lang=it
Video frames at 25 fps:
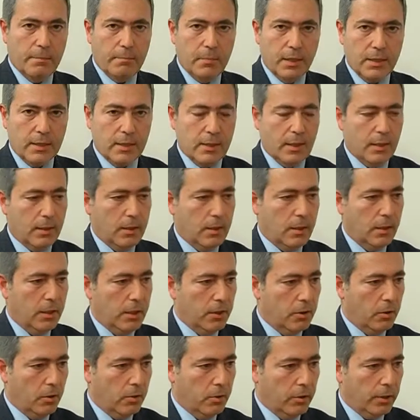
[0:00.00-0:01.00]
abbassati i
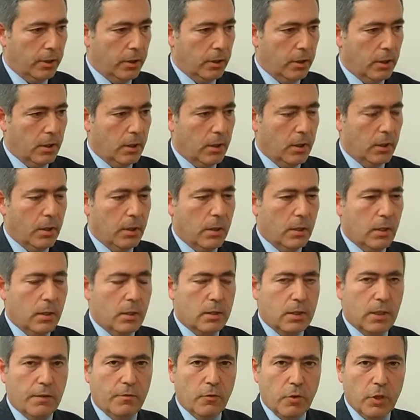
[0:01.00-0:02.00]
toni.
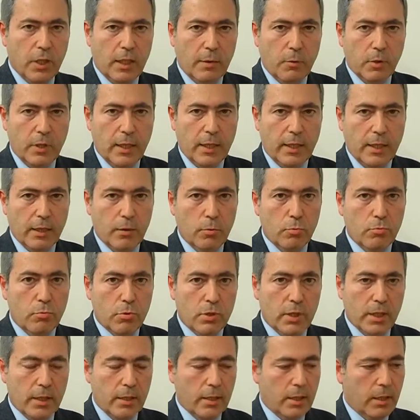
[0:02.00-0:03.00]
Se vogliamo dare un
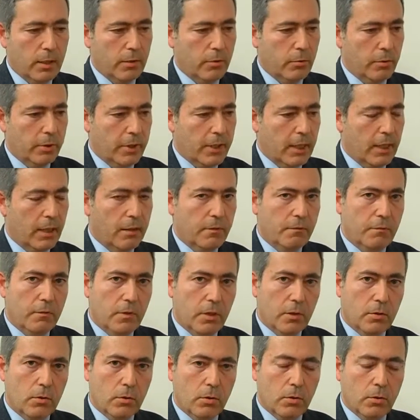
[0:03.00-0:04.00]
segnale di unità,
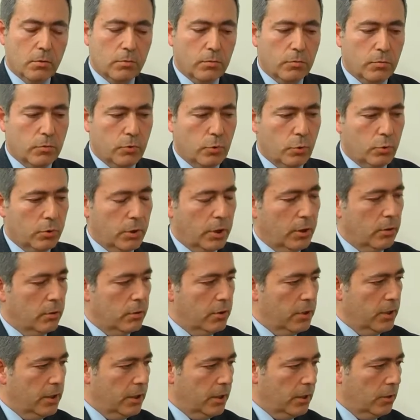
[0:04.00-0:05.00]
invito tutti i
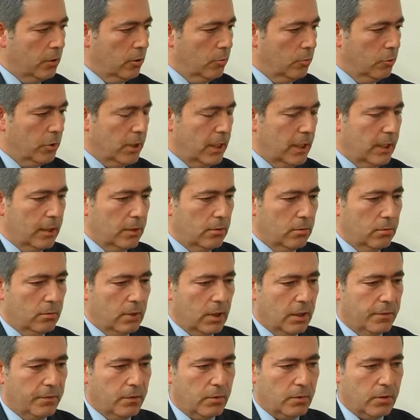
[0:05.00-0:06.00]
consiglieri comunali, tutte
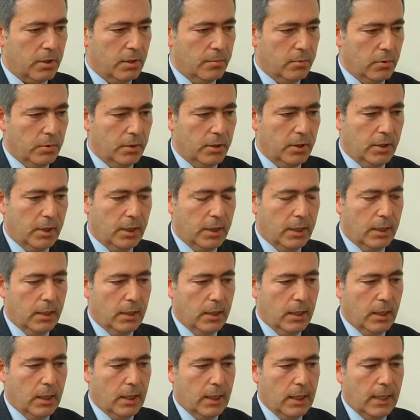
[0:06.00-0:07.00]
le forze politiche
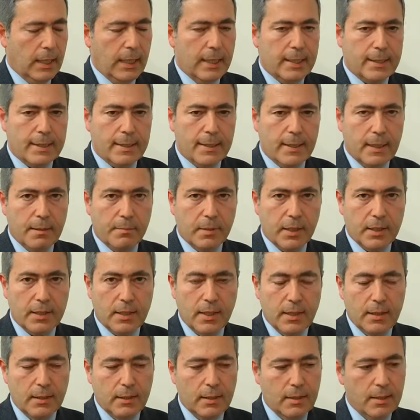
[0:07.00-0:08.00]
a essere
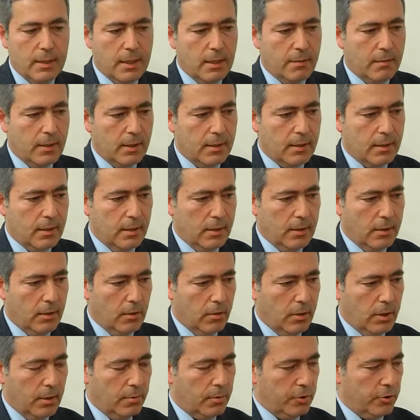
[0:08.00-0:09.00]
presenti insieme al sindaco
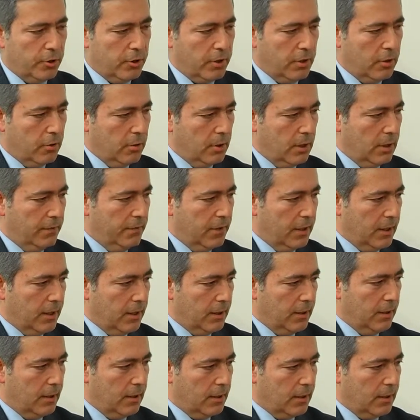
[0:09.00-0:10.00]
alla processione del Venerdì